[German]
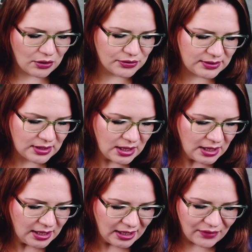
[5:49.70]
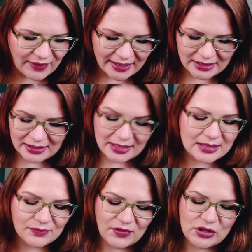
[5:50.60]
aus. Ich werde in
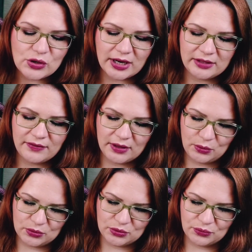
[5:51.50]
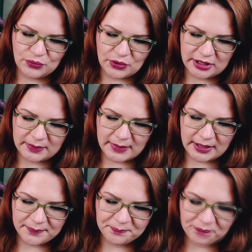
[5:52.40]
diesem Video eine Verlosung für euch machen.